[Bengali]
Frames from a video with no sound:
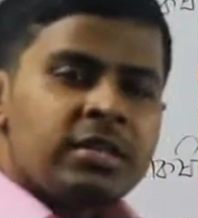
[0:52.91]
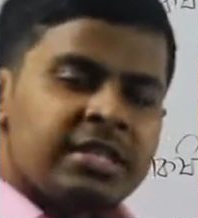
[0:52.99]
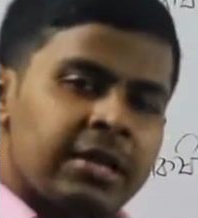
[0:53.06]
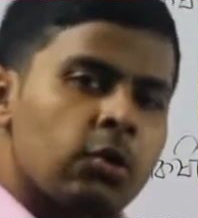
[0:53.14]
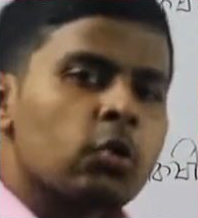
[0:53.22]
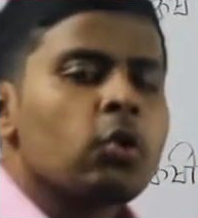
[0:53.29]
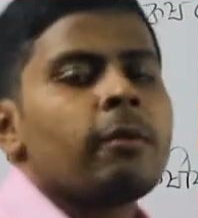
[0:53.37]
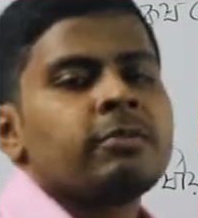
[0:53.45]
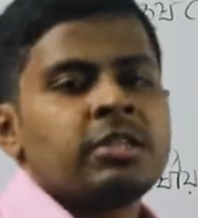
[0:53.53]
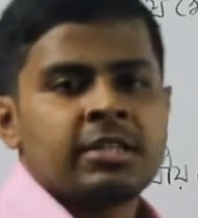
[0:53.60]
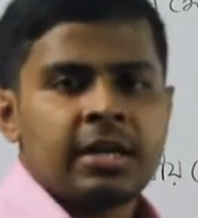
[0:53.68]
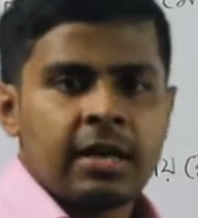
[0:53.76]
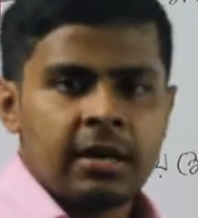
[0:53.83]
যে কোনো
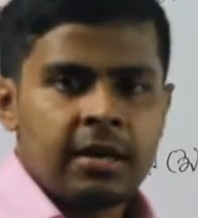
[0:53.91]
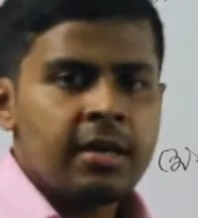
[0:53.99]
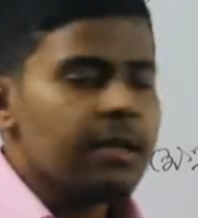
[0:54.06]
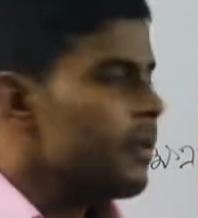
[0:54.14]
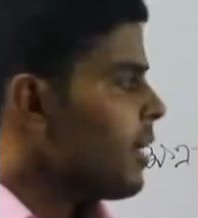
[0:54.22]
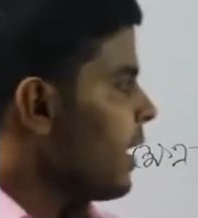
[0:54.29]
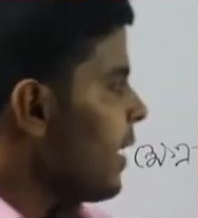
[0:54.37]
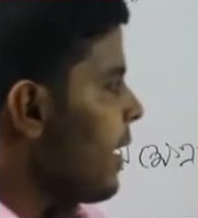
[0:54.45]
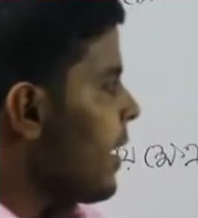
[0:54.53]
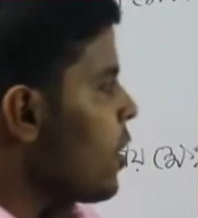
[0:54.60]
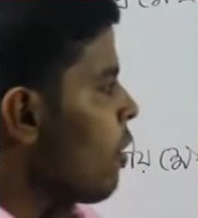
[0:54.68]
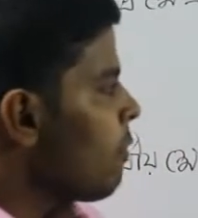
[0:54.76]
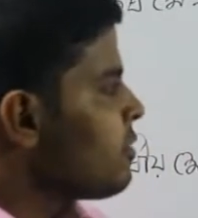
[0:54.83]
অবজেক্ট আনলেই
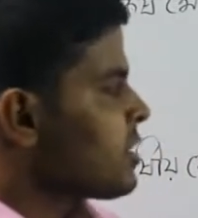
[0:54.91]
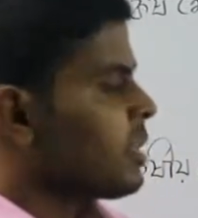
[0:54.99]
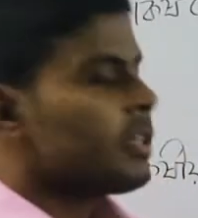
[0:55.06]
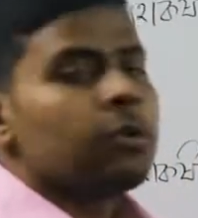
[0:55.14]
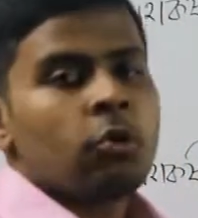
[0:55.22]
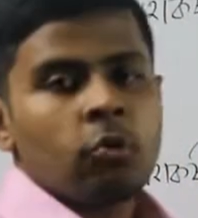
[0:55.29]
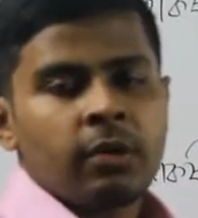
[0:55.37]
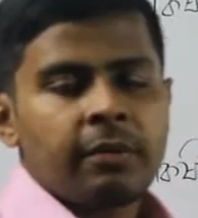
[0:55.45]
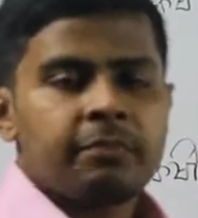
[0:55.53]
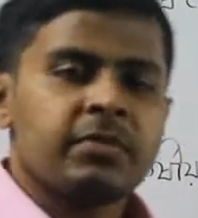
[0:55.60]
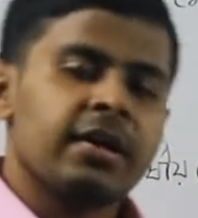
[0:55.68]
এই অবজেক্টটা কি করবে